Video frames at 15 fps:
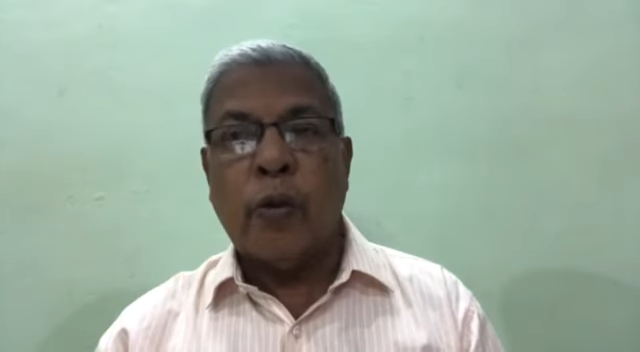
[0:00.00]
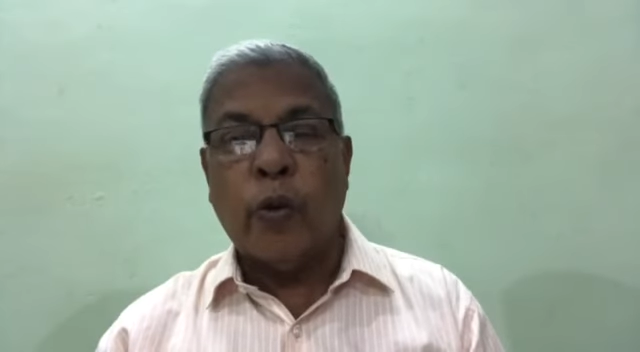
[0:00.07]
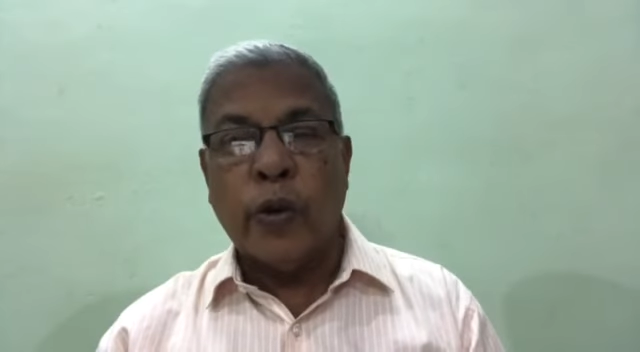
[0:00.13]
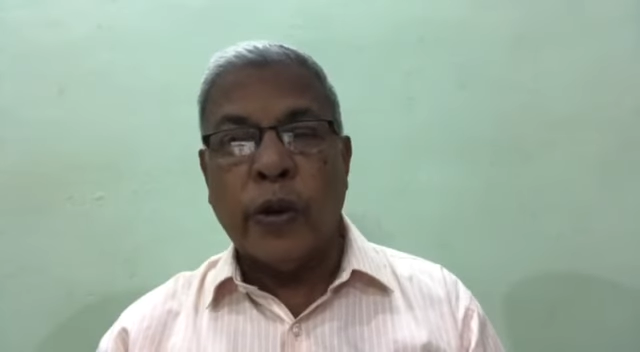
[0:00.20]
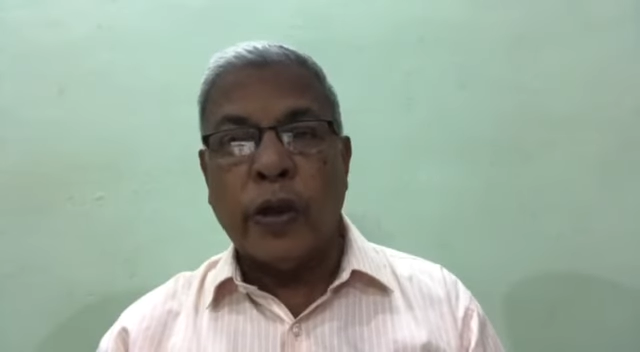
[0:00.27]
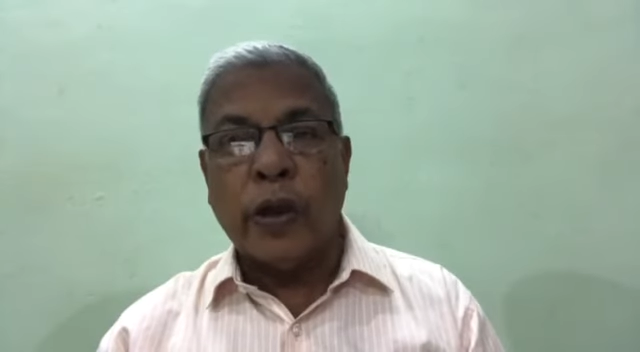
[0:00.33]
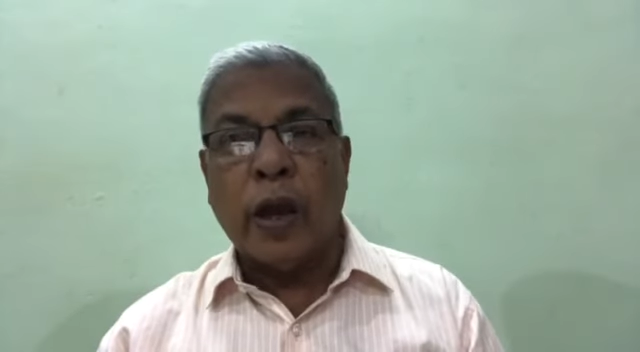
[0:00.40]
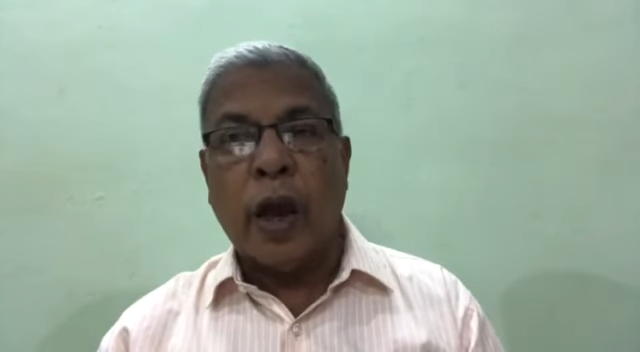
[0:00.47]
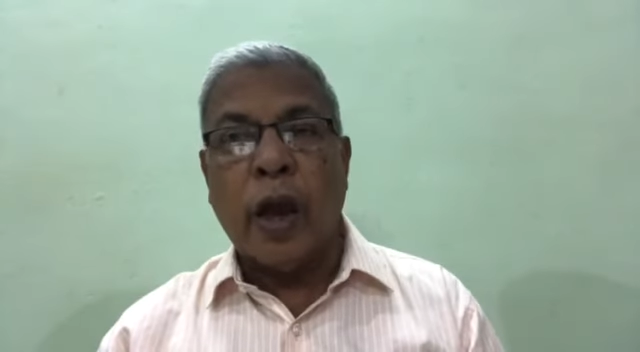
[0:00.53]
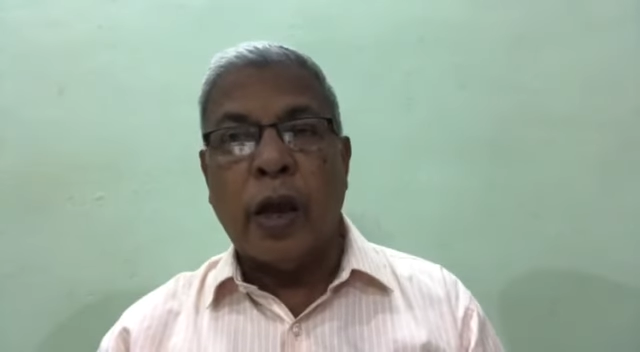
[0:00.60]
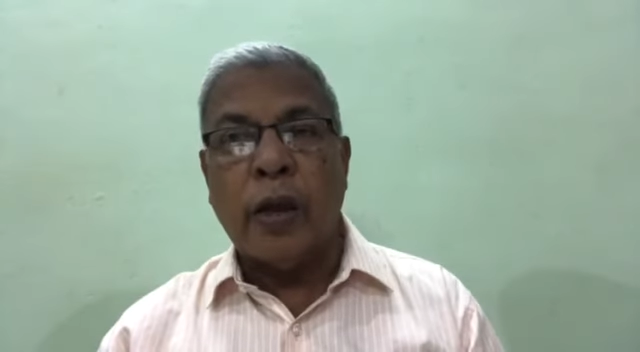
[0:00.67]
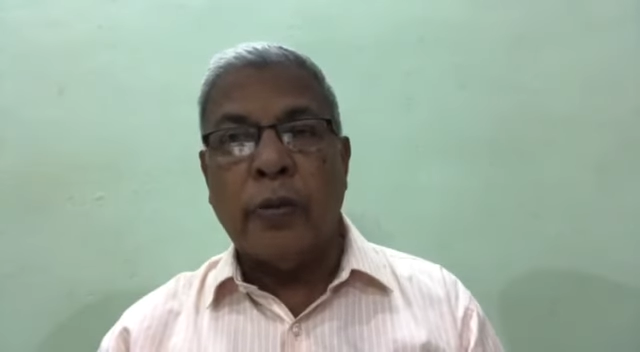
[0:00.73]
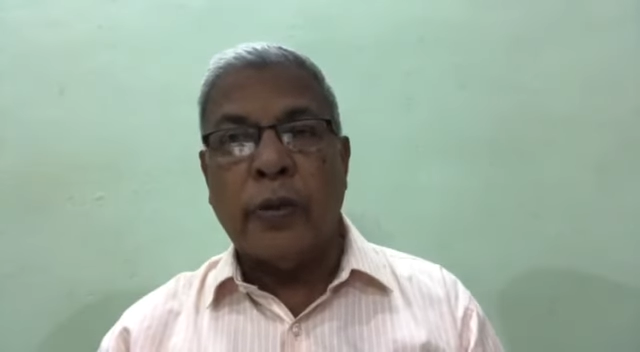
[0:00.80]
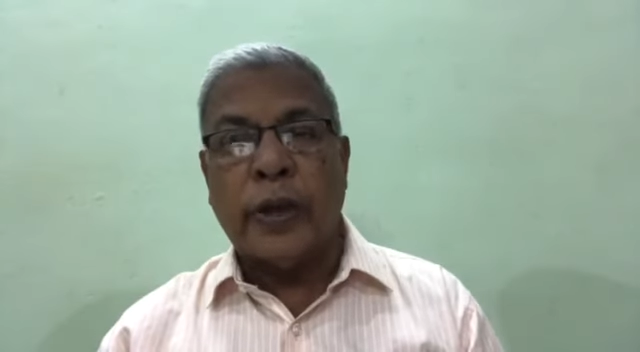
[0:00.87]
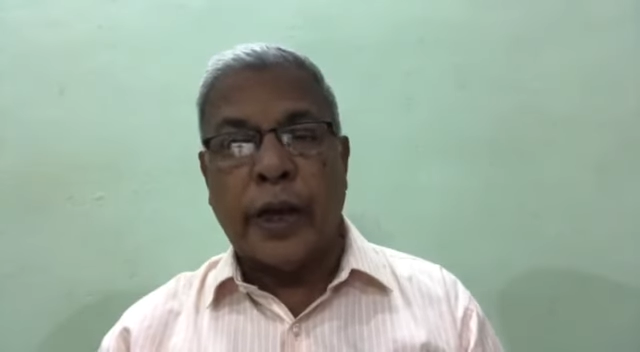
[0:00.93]
ஒரு
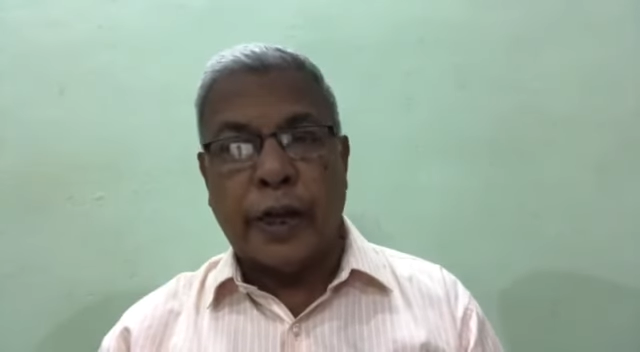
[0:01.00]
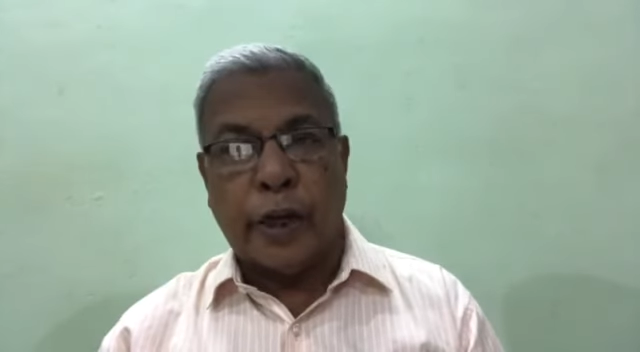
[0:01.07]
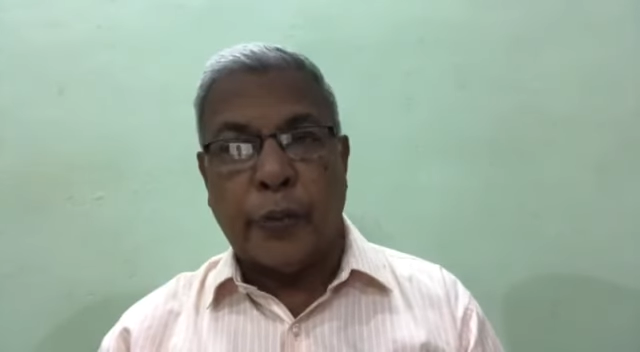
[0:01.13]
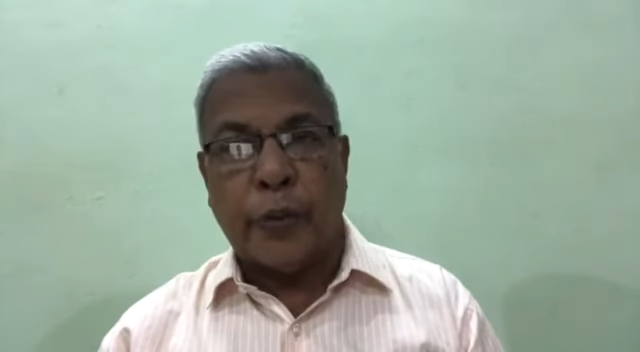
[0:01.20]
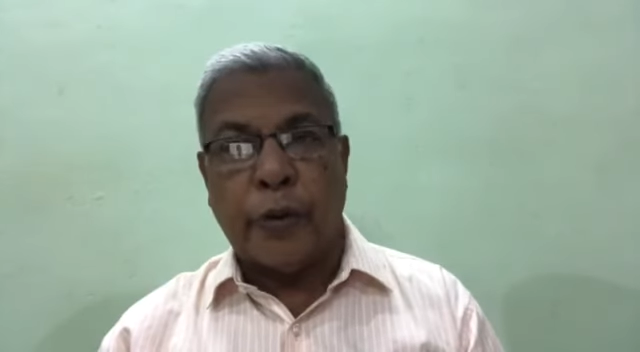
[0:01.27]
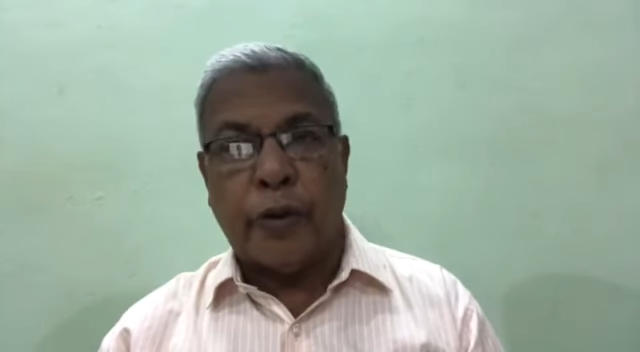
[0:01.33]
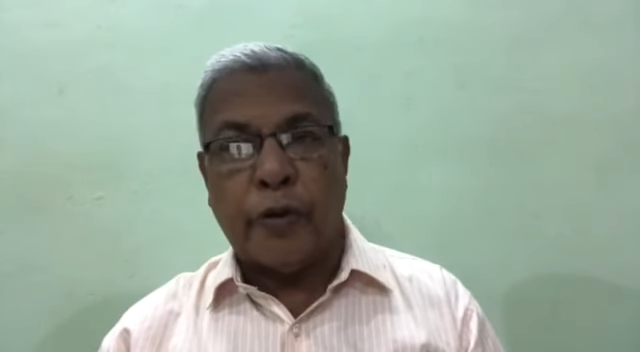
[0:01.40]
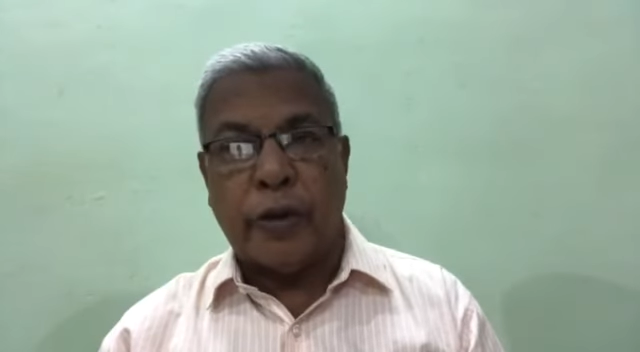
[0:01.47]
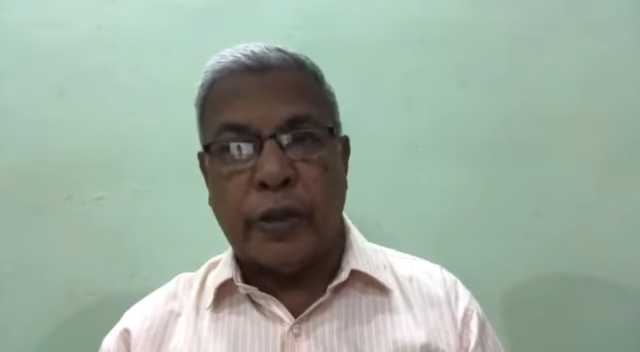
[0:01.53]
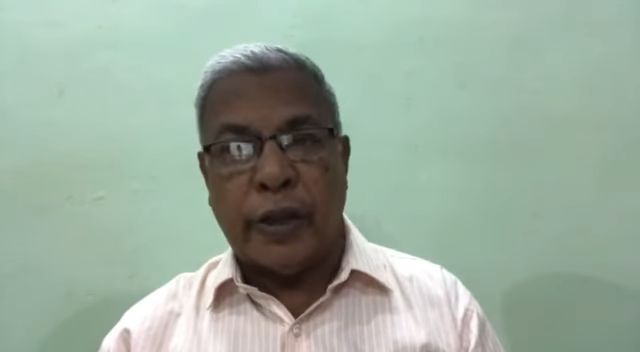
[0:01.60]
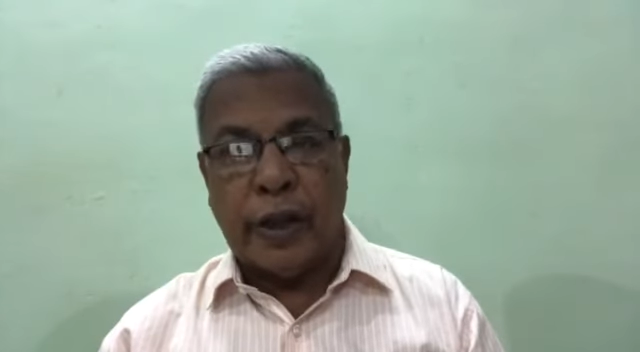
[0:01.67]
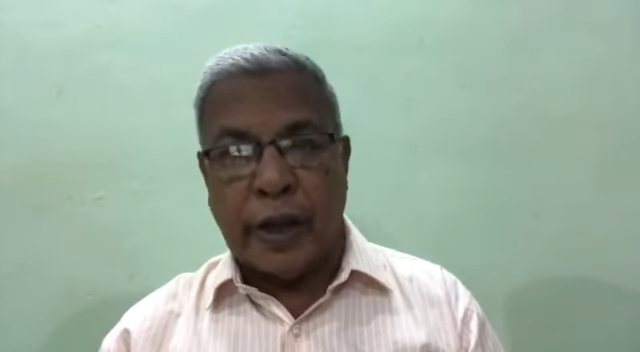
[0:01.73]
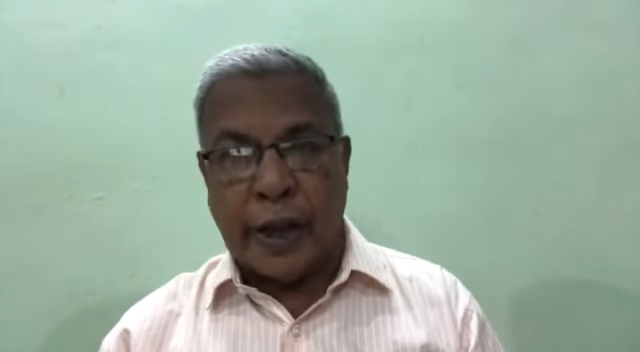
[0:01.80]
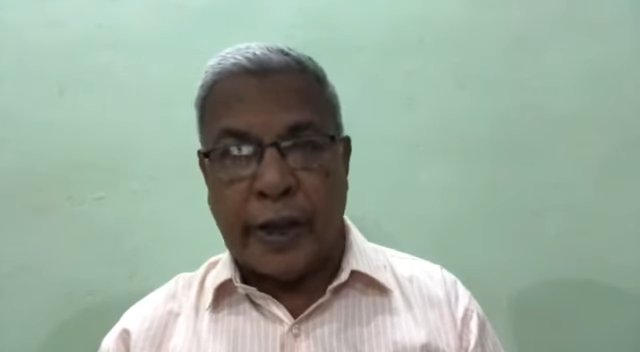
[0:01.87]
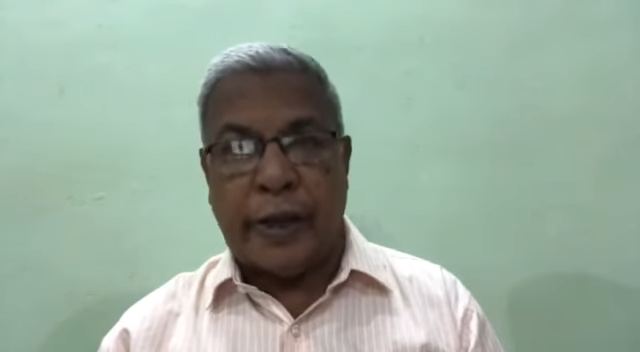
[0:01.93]
காலம் கெட்டு
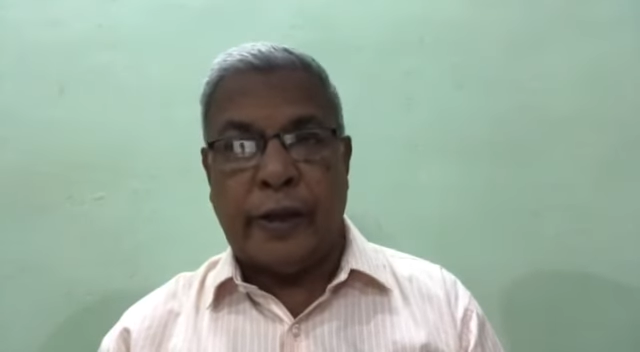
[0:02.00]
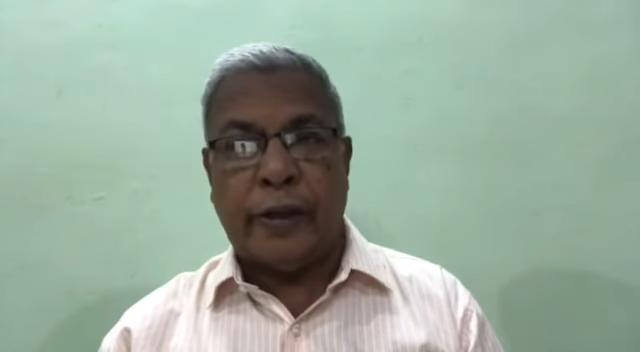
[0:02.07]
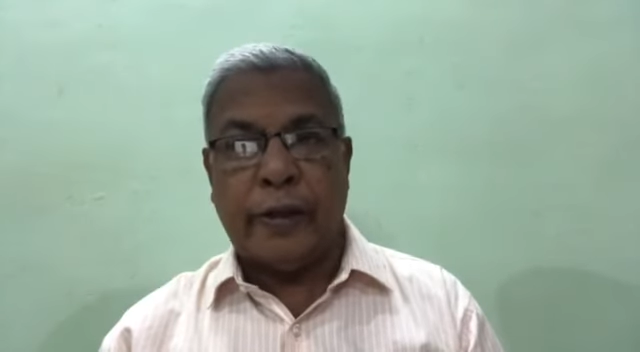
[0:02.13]
போவதில்லை